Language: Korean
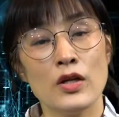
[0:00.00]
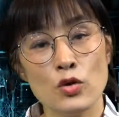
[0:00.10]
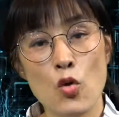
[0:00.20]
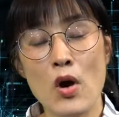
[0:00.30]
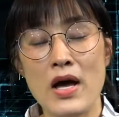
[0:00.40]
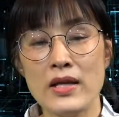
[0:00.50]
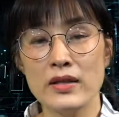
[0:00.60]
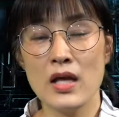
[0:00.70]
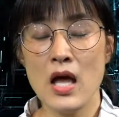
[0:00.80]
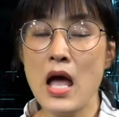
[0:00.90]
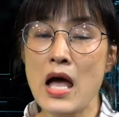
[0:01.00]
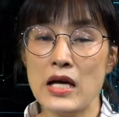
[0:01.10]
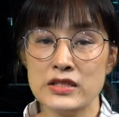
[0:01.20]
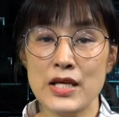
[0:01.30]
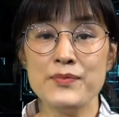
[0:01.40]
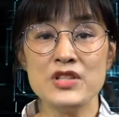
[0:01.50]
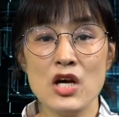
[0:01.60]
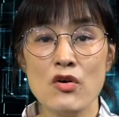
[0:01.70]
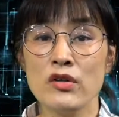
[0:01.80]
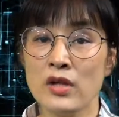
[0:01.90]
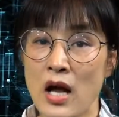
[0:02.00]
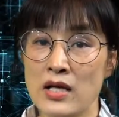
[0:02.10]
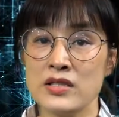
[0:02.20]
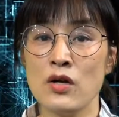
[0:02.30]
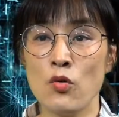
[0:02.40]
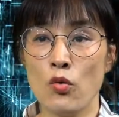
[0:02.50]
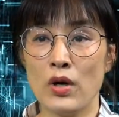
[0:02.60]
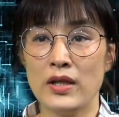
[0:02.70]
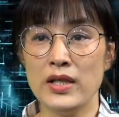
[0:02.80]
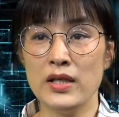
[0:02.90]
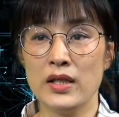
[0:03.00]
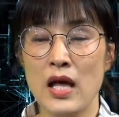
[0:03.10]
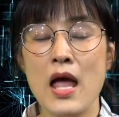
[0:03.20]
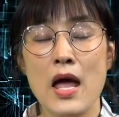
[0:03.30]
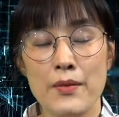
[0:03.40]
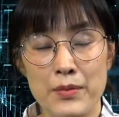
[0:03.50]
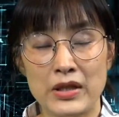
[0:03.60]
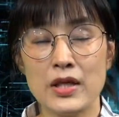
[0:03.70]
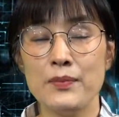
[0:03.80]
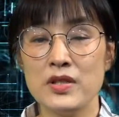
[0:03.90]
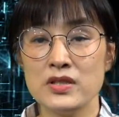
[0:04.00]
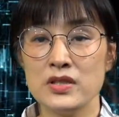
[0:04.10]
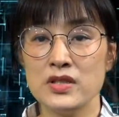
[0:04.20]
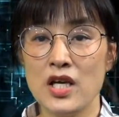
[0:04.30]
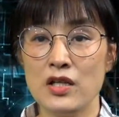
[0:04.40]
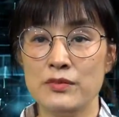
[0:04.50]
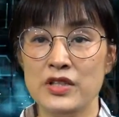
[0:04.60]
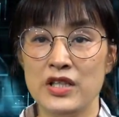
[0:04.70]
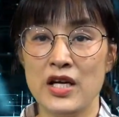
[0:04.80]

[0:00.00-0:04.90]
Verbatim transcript: 또한 3차원 가상 공간인 메타버스 체험을